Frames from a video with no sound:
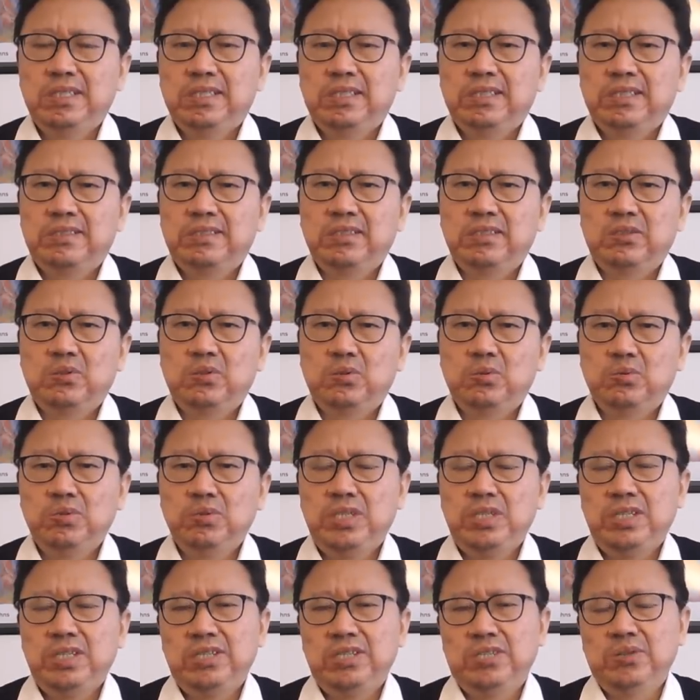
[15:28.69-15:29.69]
这种撸
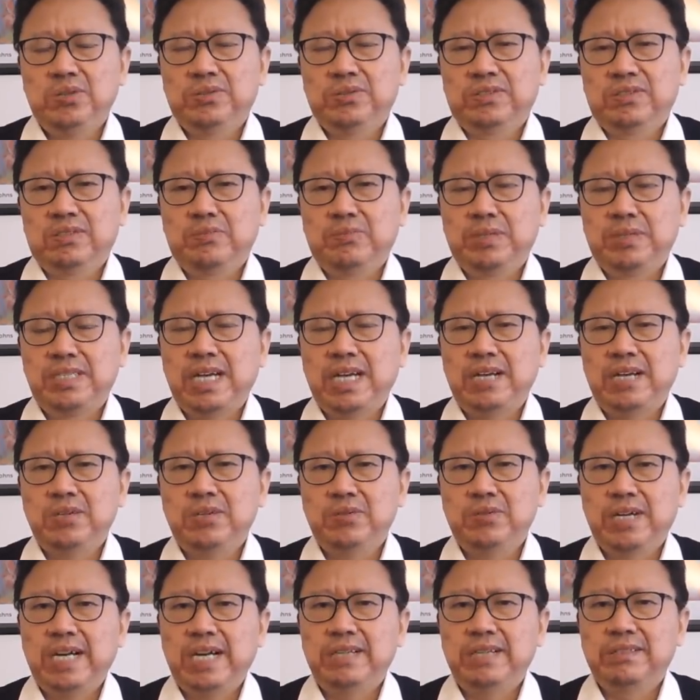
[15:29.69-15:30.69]
起袖子什么加油
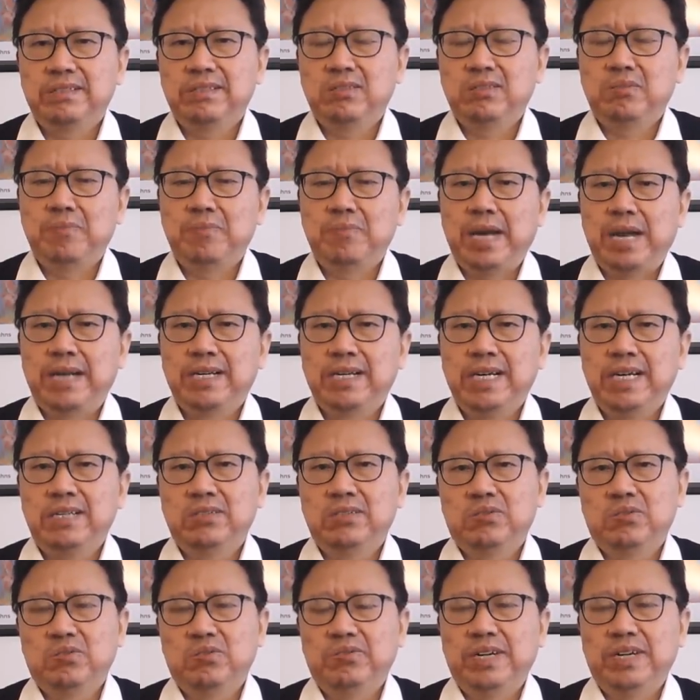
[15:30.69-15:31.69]
干这种蛮干的
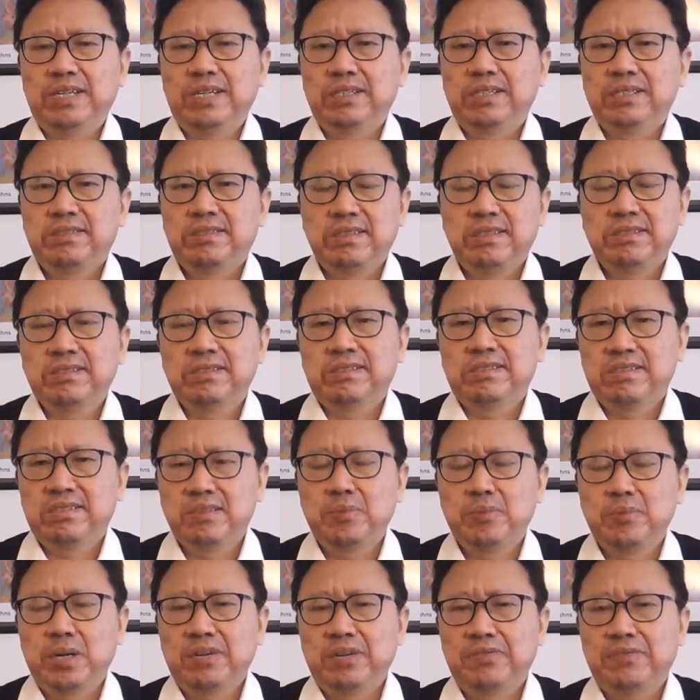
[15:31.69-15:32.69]
说法，真是吃
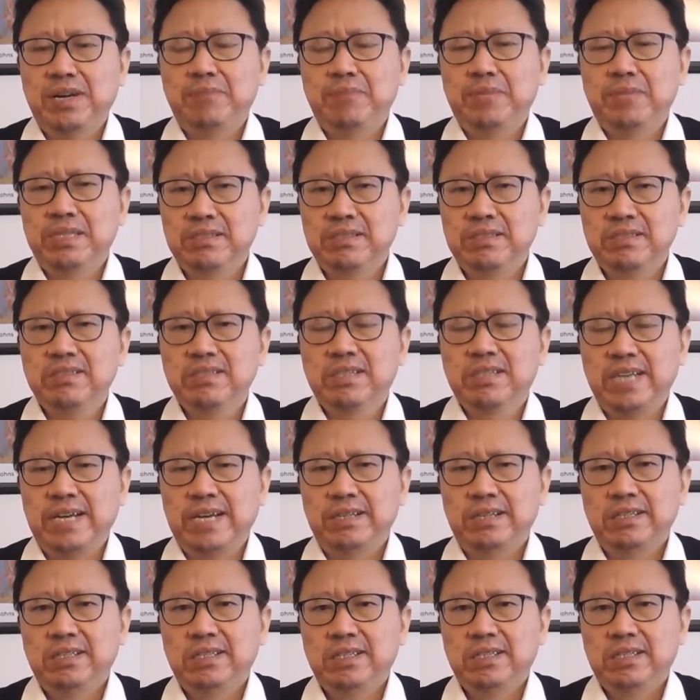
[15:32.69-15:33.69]
饱了饭没事干，
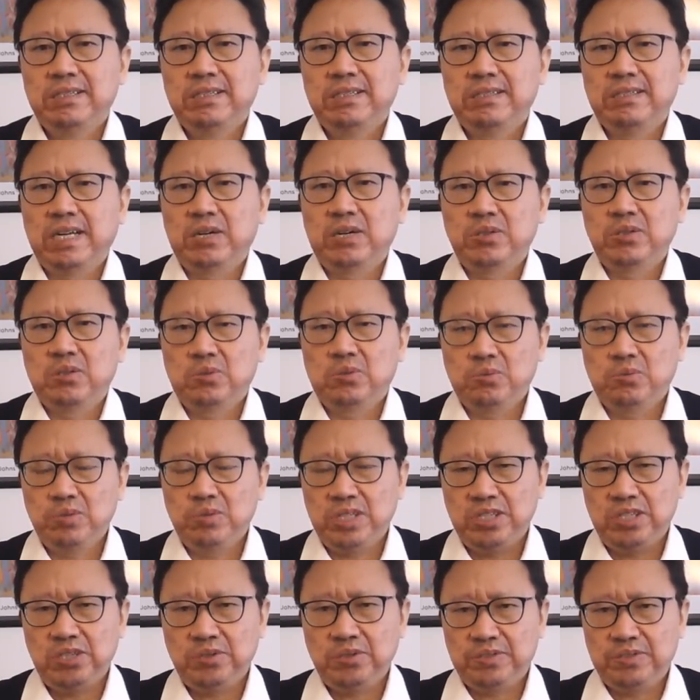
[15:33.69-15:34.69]
然后就撸
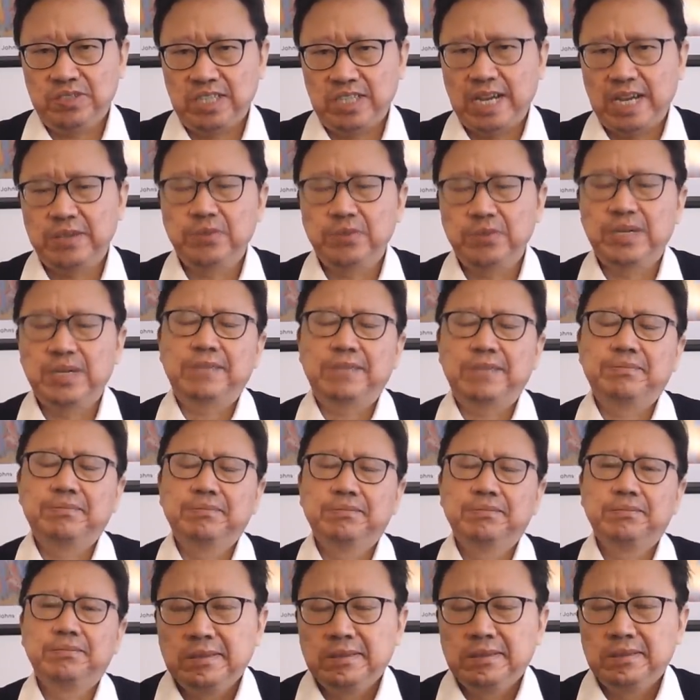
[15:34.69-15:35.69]
起袖子加油干。
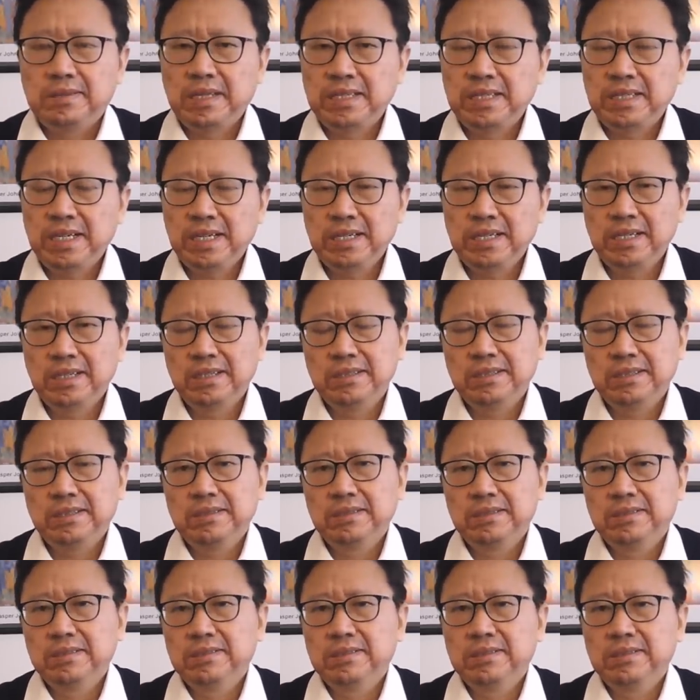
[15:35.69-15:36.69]
在香港，
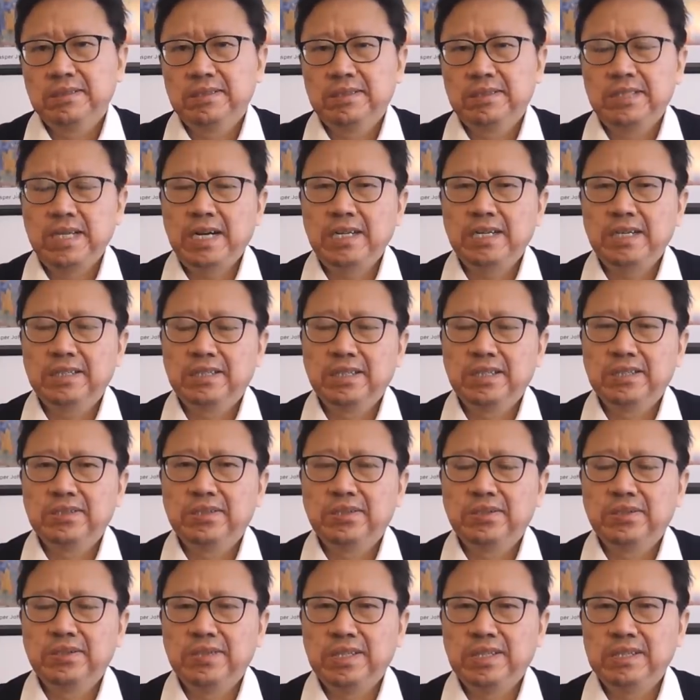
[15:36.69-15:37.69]
香港特
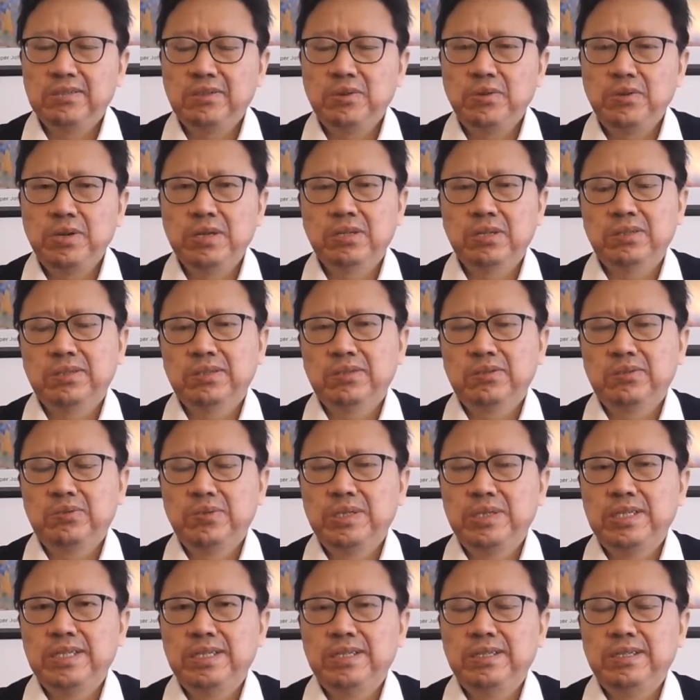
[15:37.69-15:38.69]
首林郑月娥
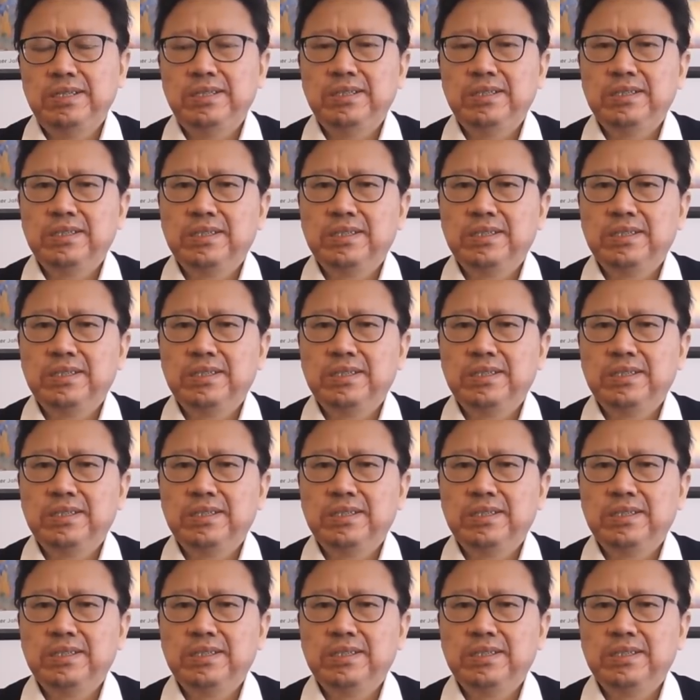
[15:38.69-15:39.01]
最近